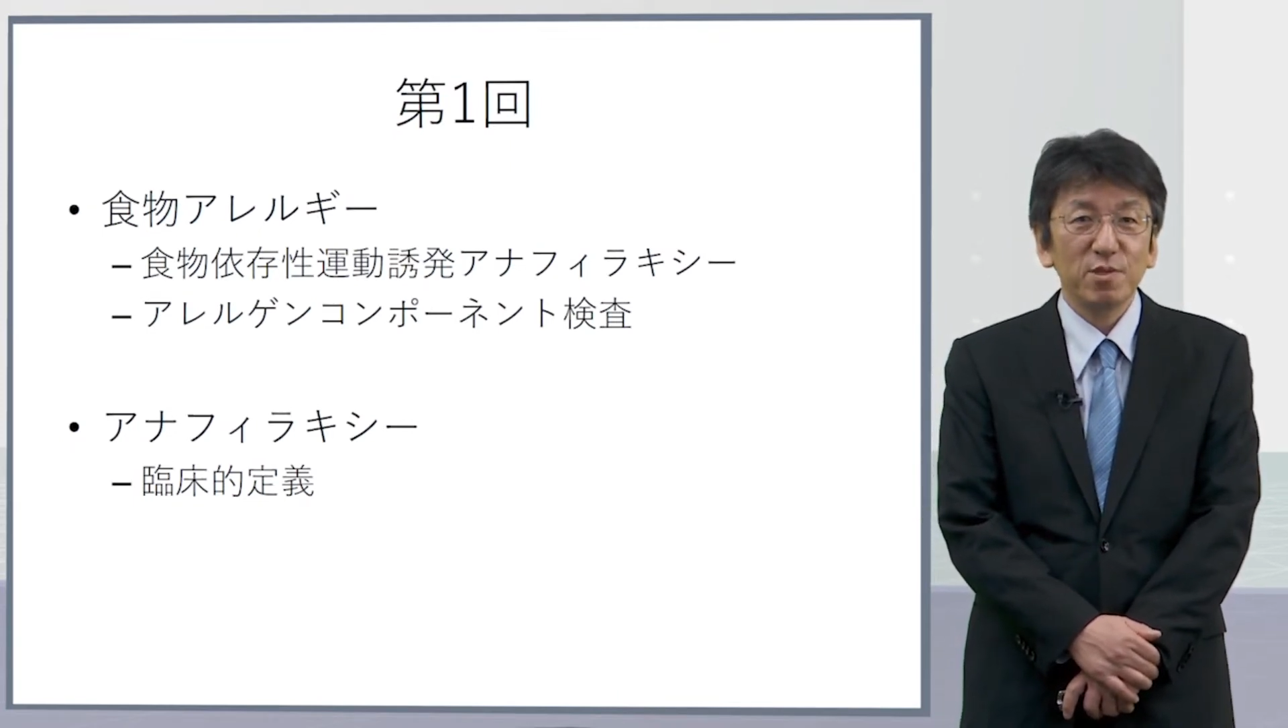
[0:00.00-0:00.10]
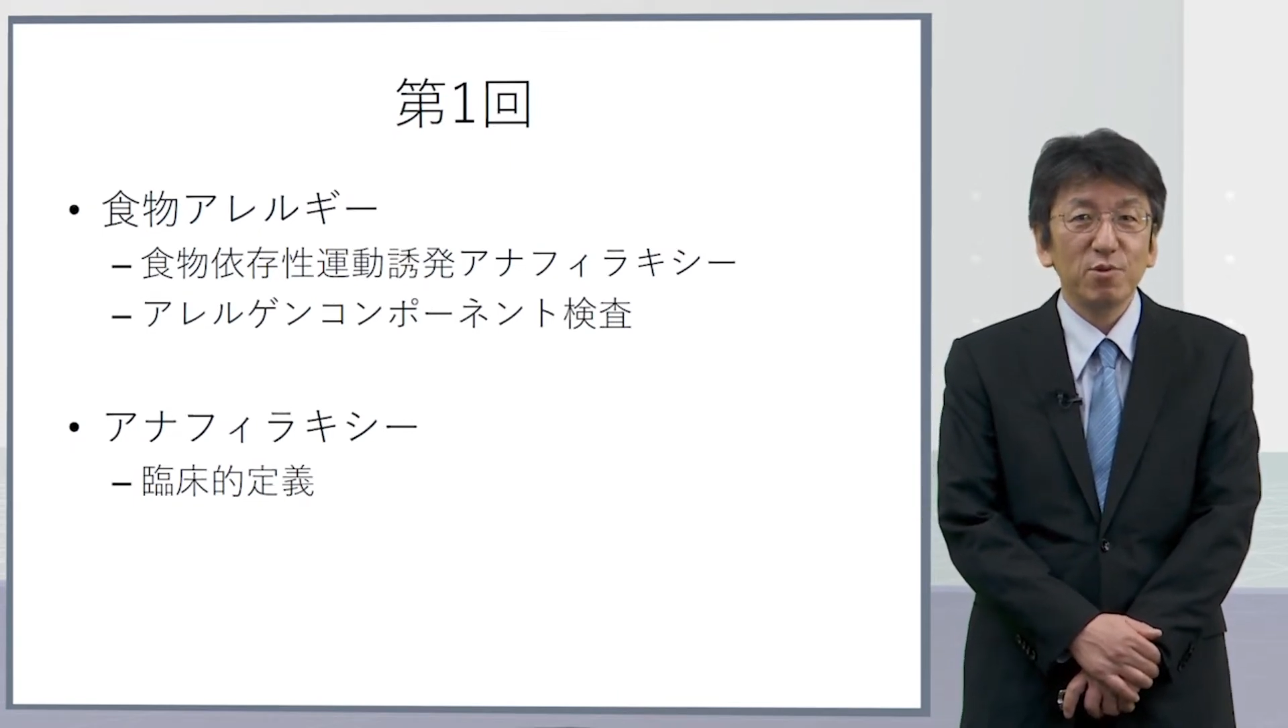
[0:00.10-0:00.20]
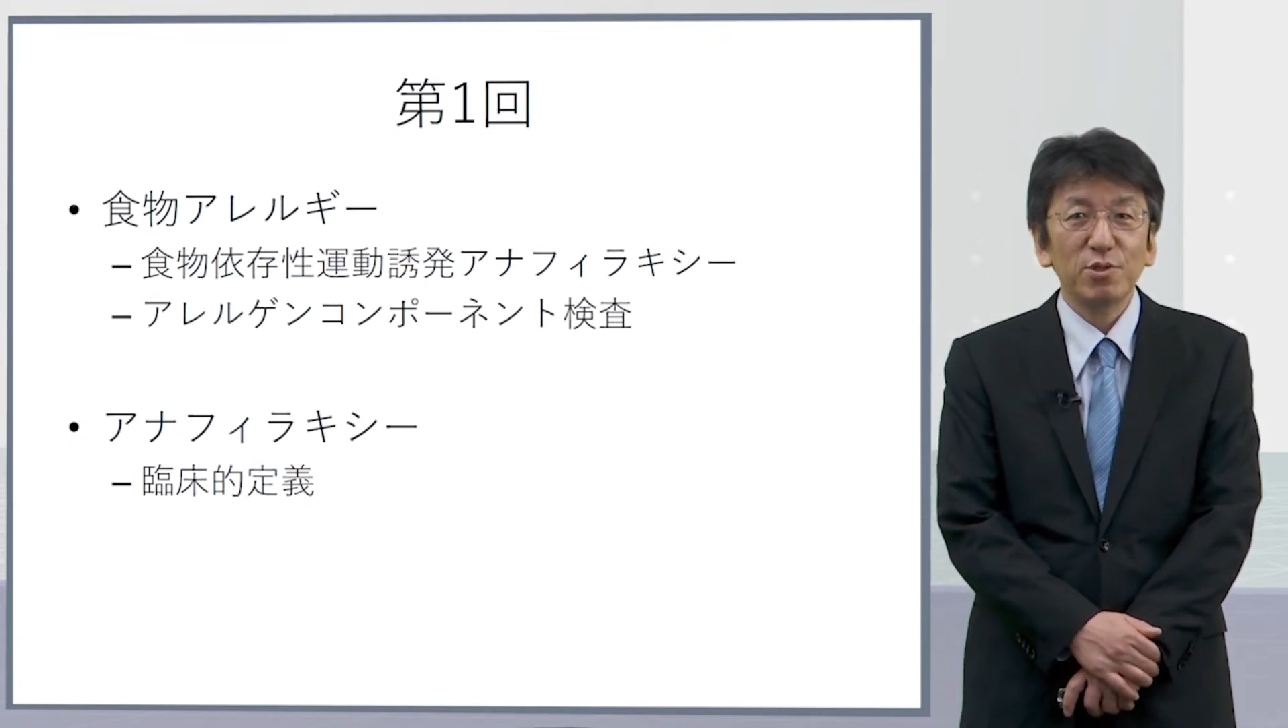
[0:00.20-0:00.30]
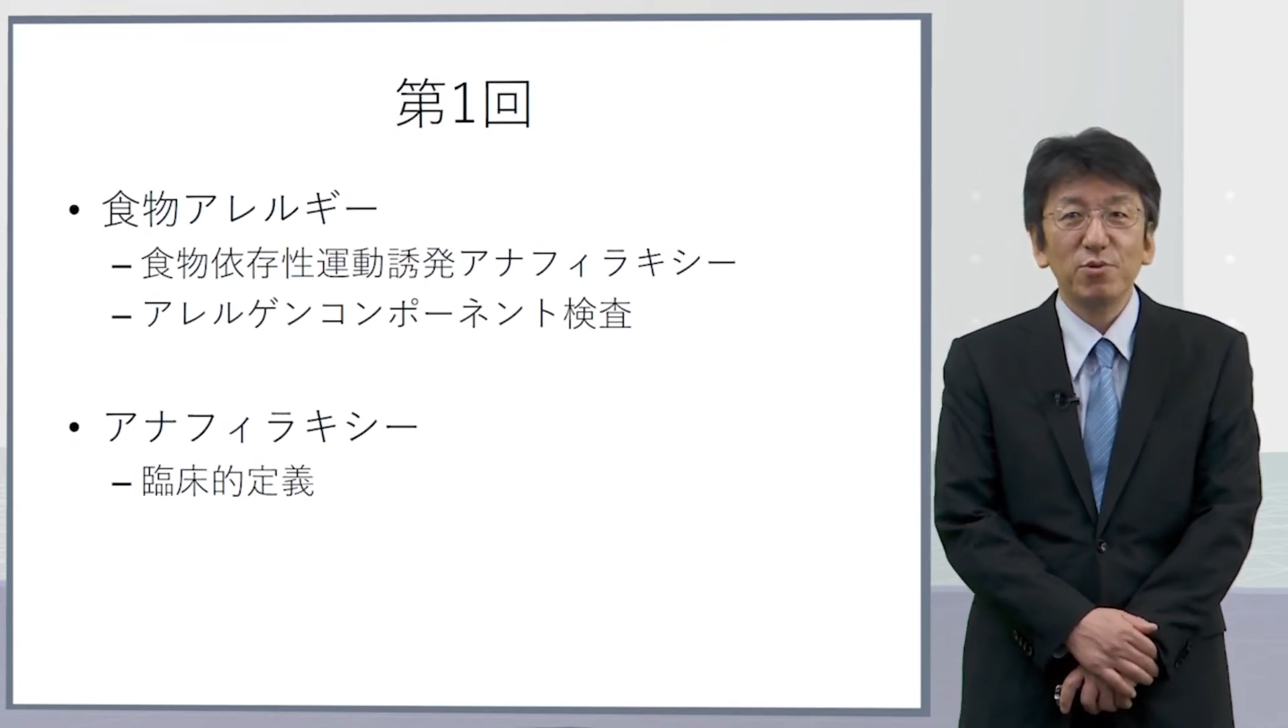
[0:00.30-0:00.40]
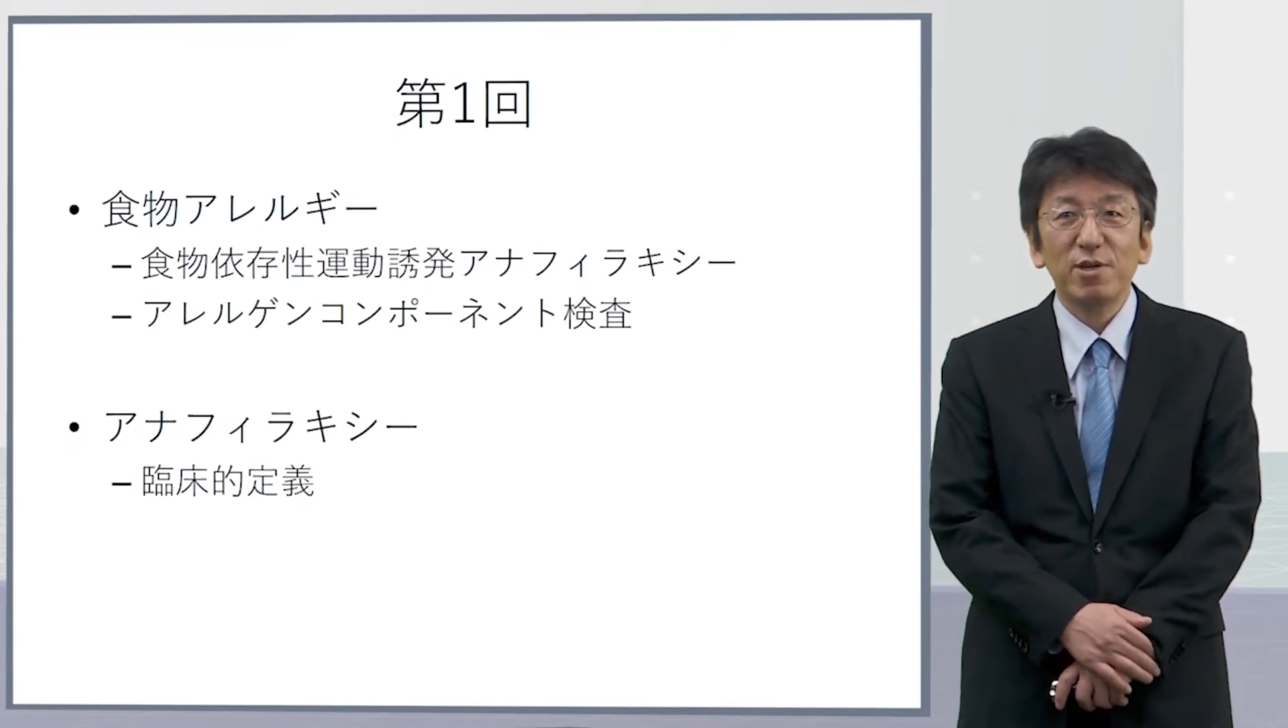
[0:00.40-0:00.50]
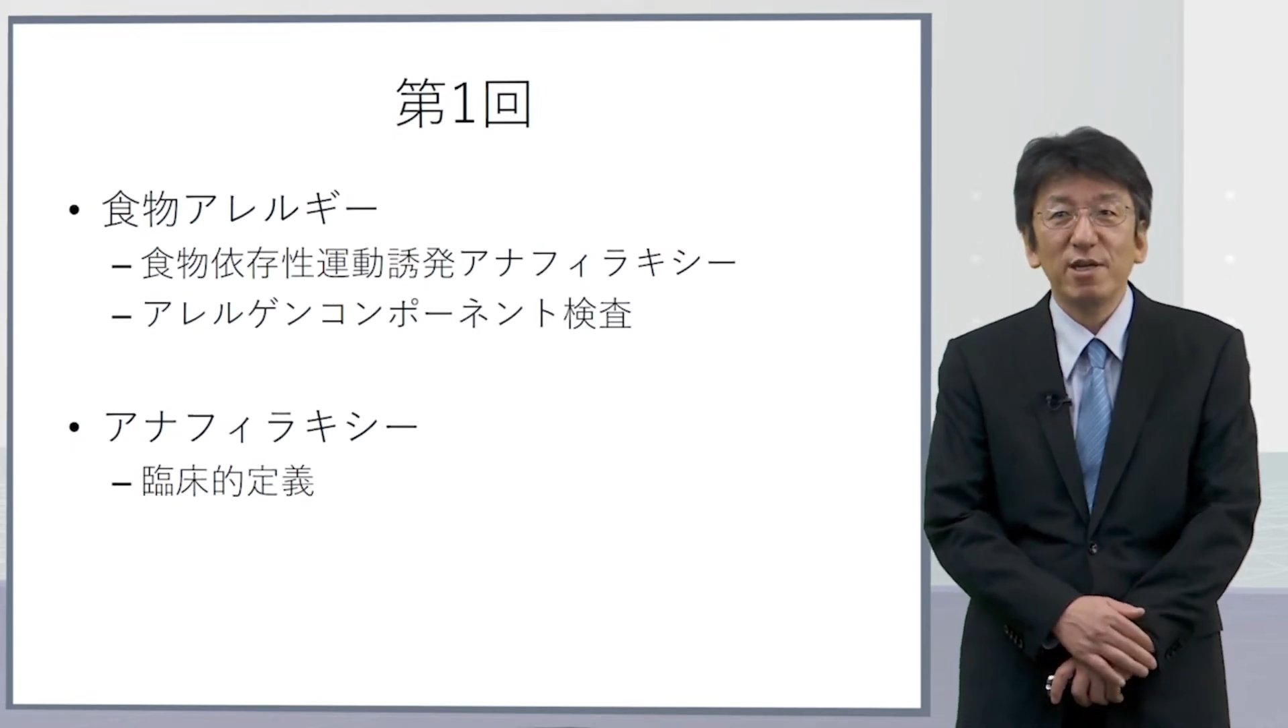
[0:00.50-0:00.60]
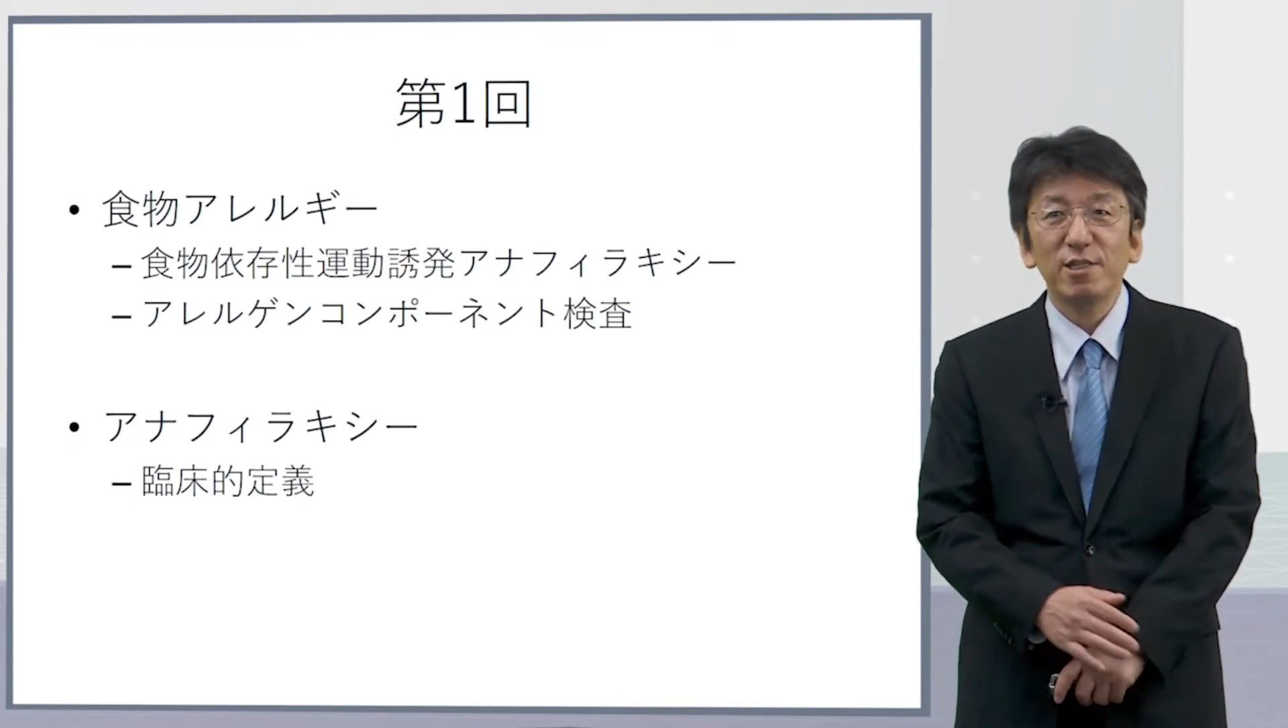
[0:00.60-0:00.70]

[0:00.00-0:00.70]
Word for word: ろしくお願